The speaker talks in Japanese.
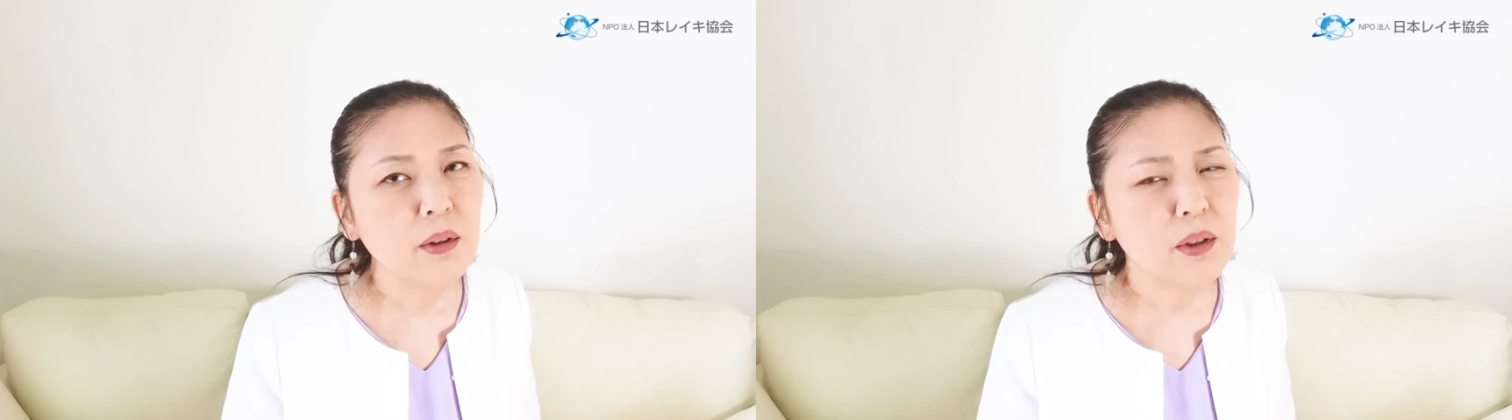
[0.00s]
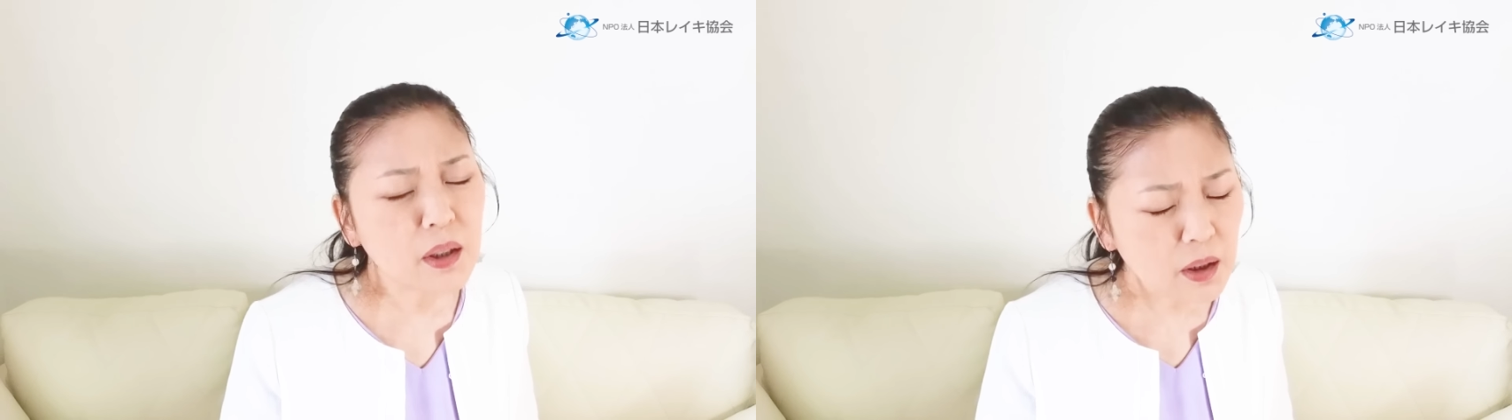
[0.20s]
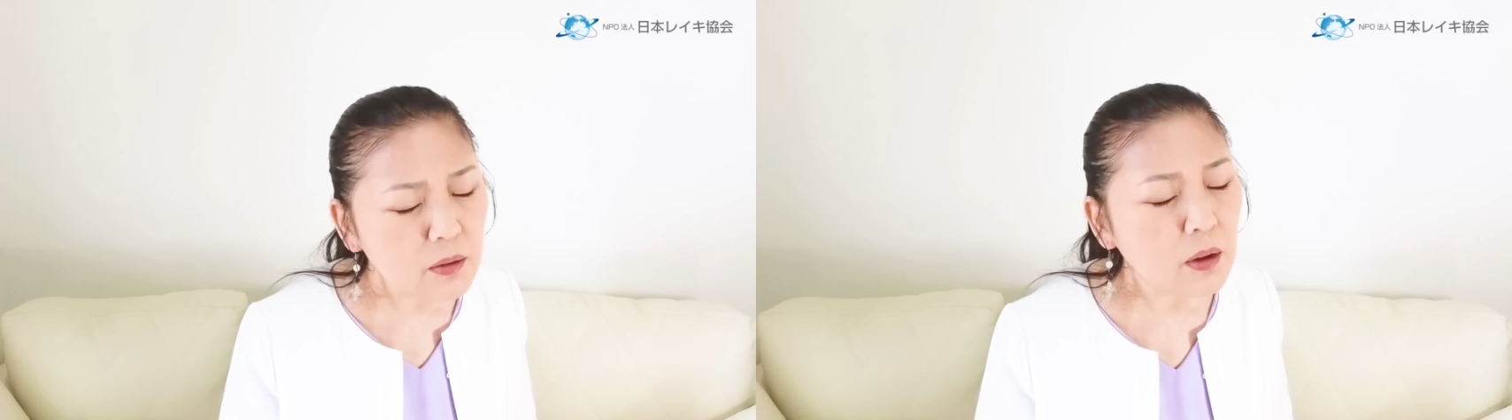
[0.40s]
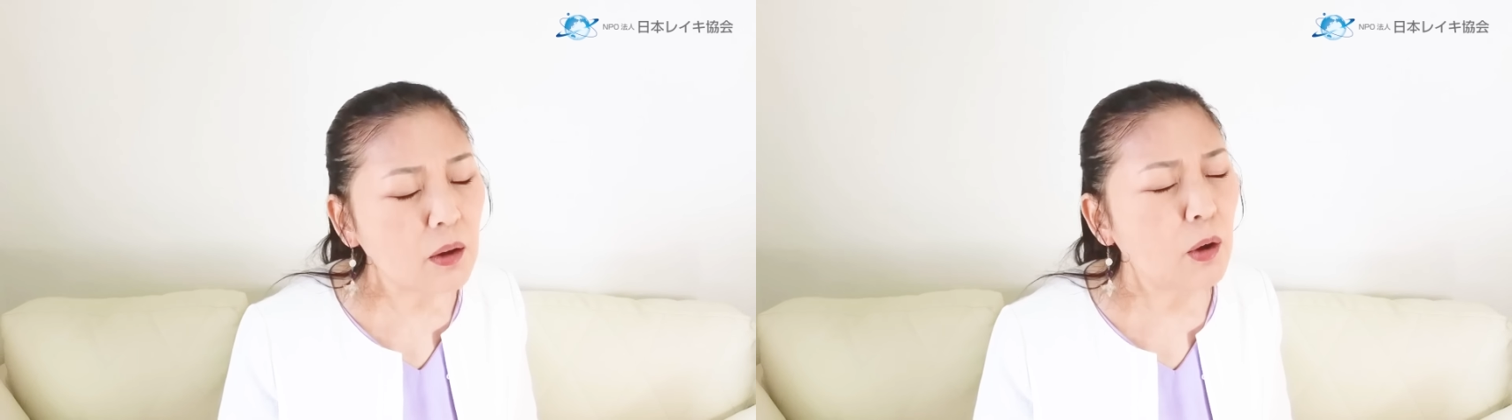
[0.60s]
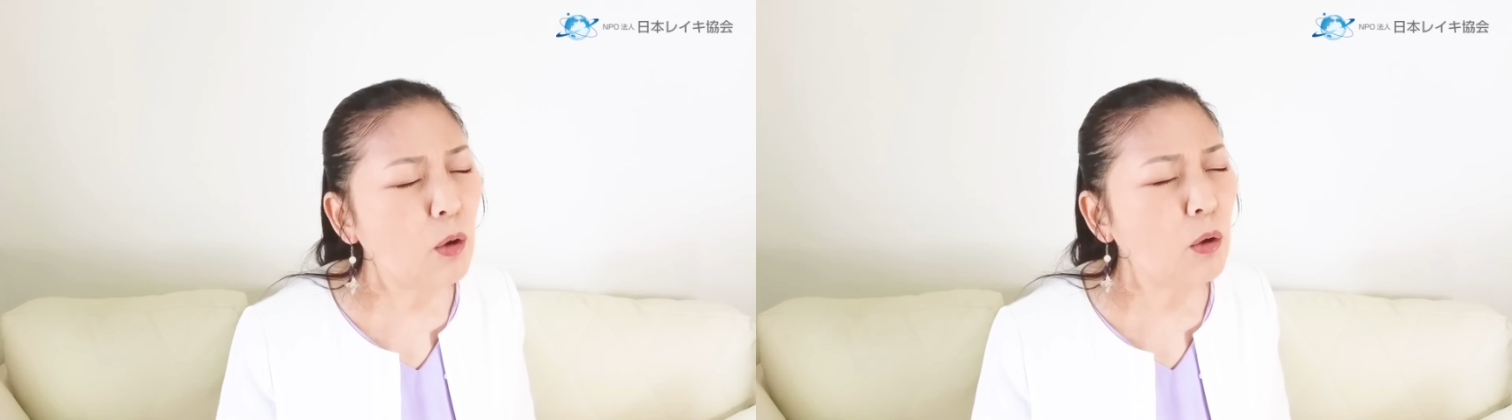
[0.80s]
罪悪
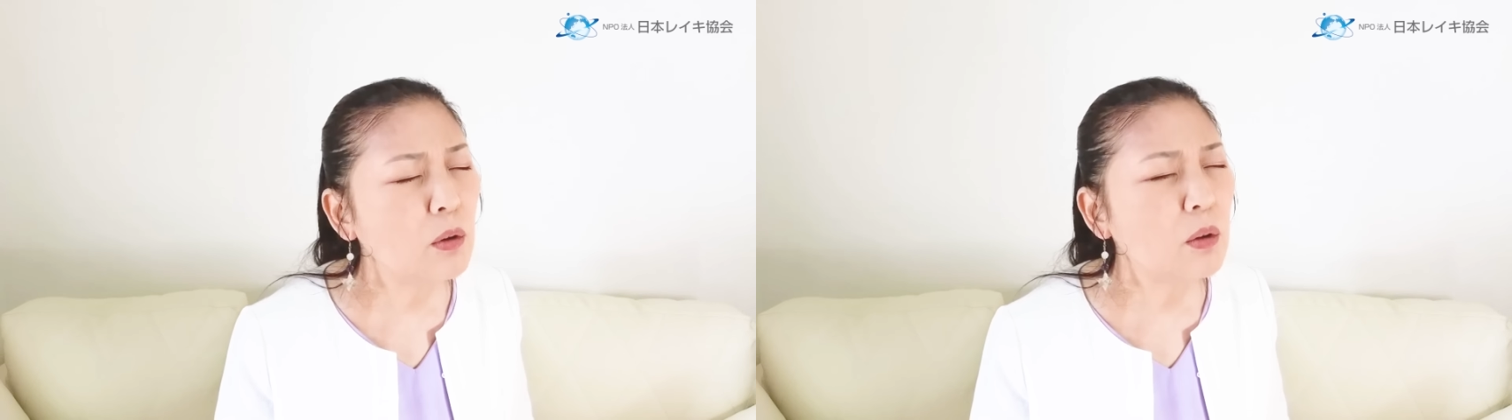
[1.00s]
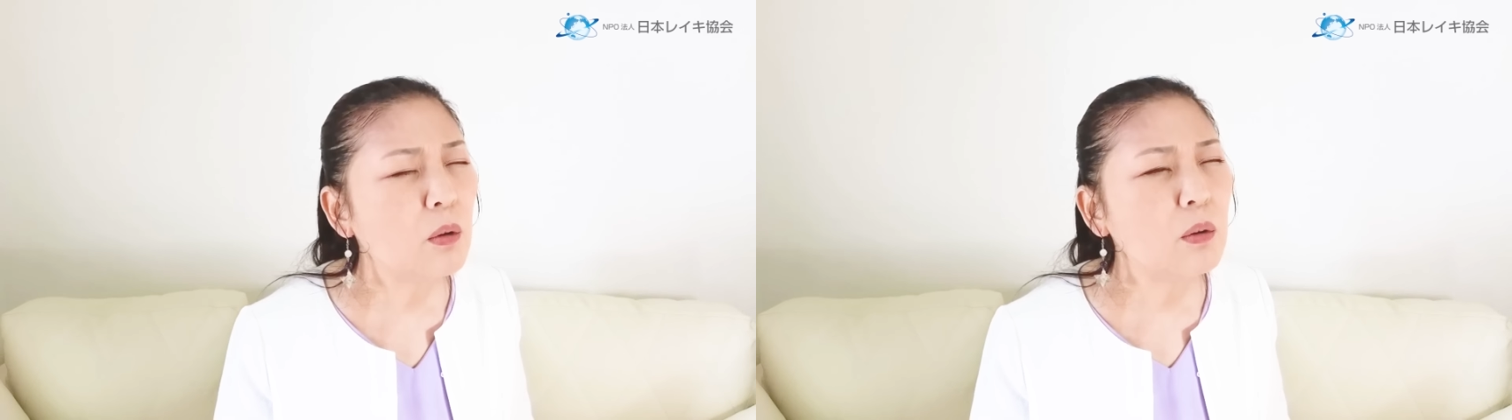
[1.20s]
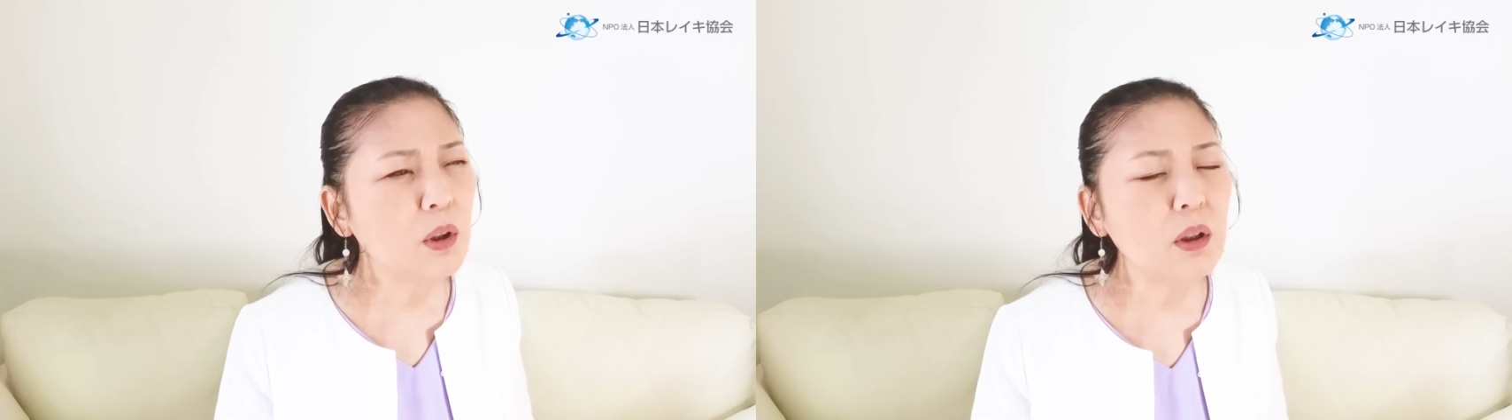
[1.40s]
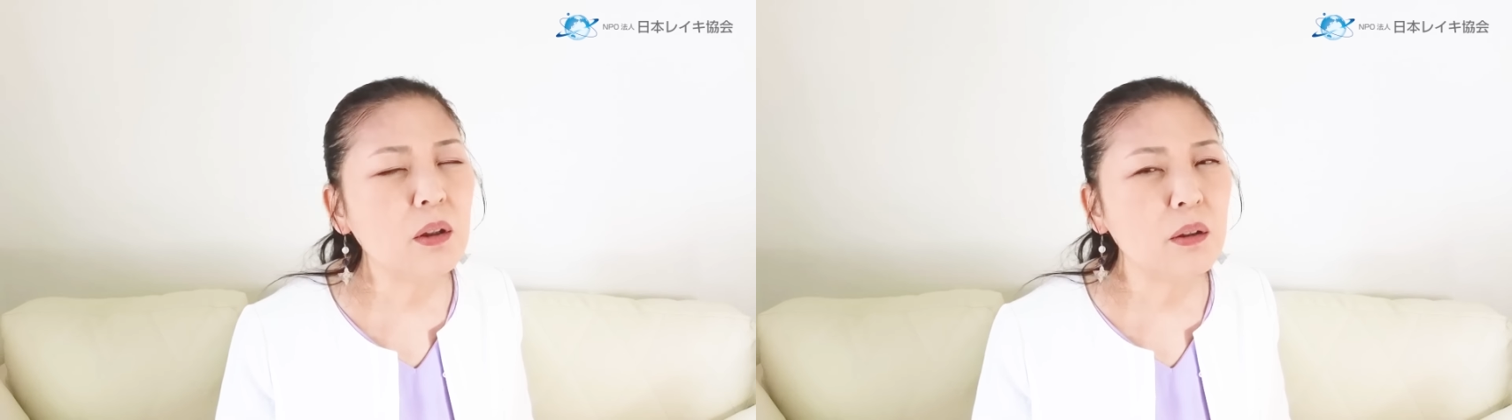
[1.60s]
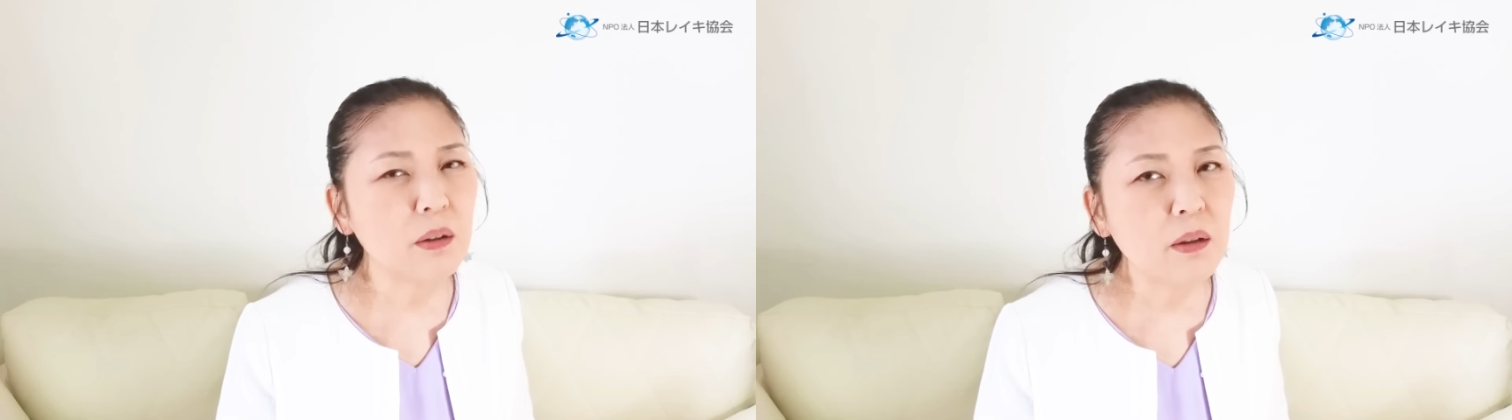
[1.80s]
感は本当
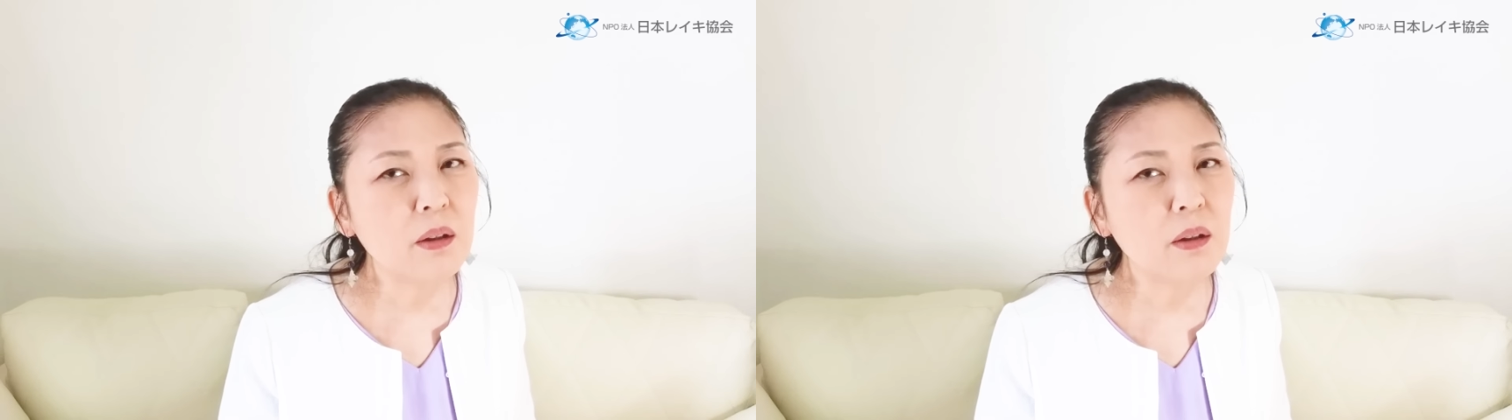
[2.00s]
に